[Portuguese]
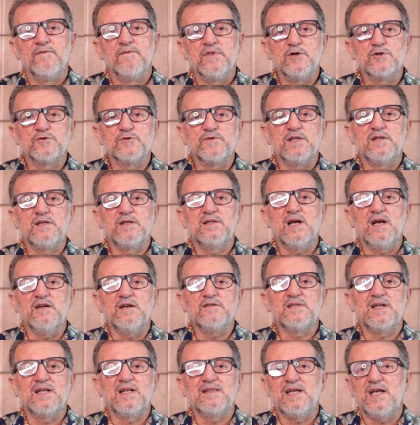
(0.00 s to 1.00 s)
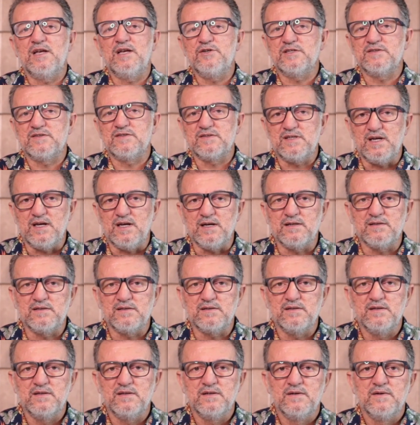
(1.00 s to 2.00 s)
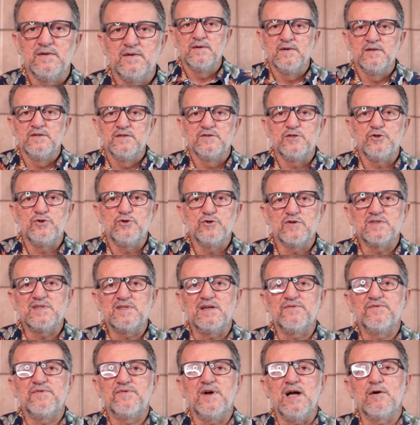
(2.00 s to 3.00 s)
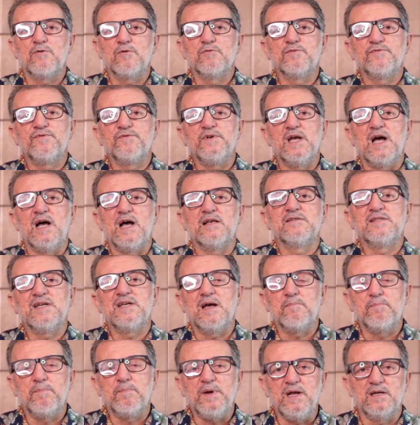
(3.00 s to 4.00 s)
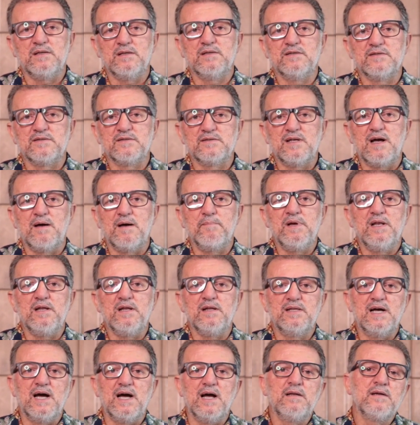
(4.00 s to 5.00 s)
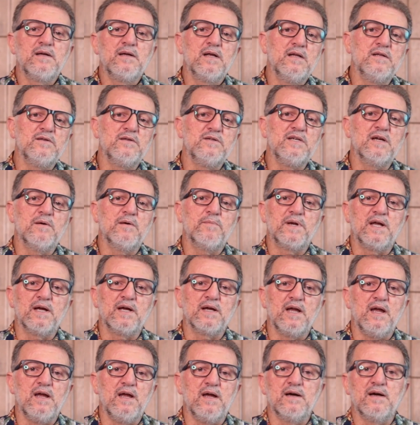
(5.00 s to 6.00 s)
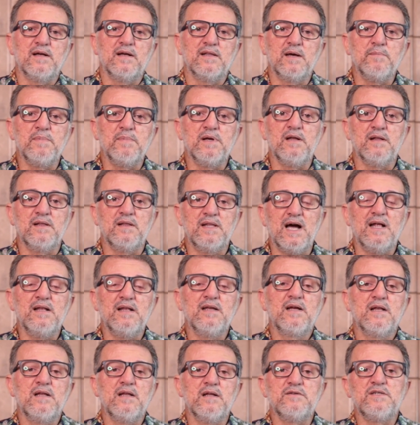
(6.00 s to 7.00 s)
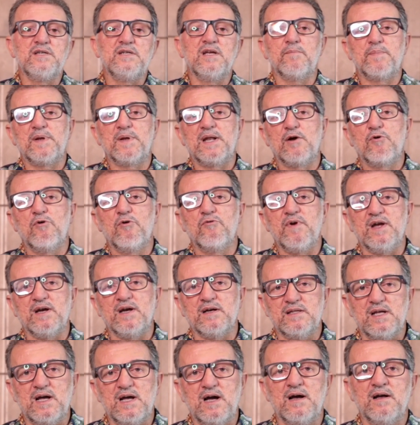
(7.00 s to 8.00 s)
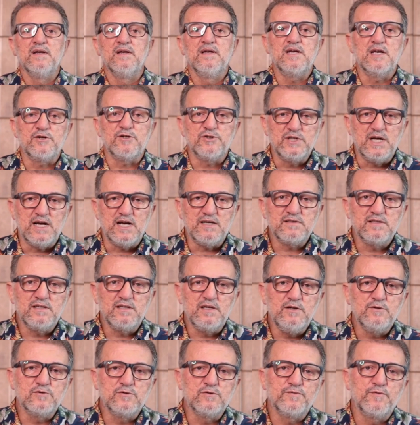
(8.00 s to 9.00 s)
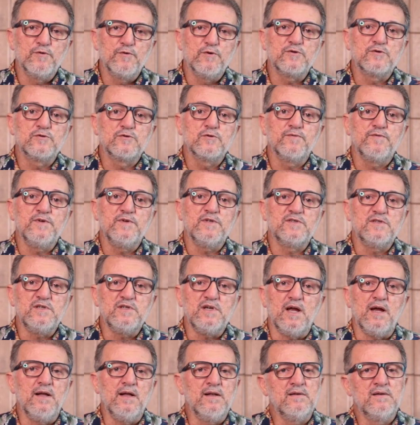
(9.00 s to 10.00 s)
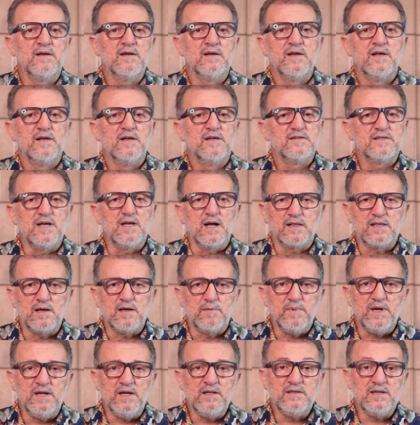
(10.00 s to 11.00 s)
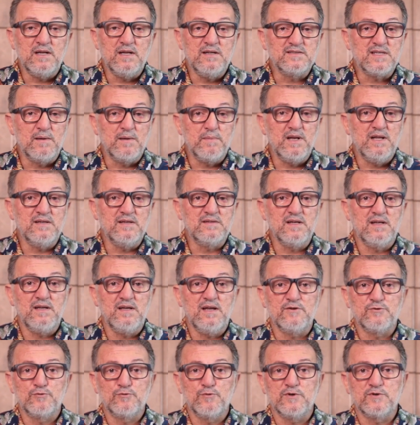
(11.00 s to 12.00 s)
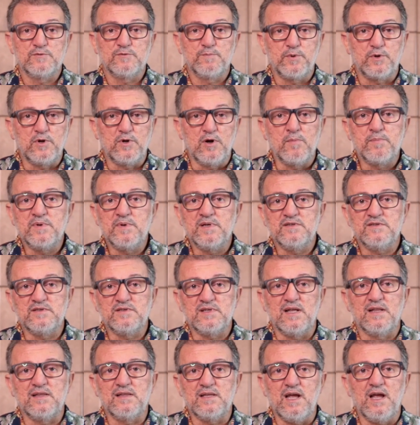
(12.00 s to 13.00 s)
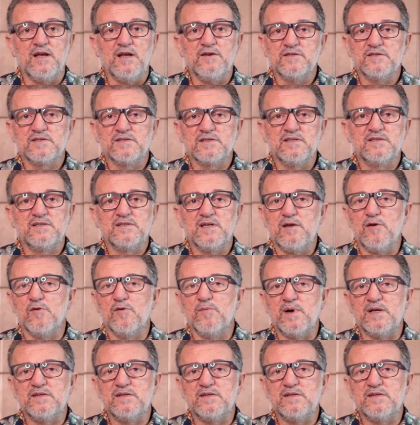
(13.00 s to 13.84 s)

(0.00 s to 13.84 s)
Deus vai te dar a estratégia certa. Se Josafá confiasse apenas na habilidade que ele tinha para a guerra, na habilidade que ele tinha para governar, e achasse que isso fosse suficiente, certamente ele estabeleceria as suas próprias estratégias, que seriam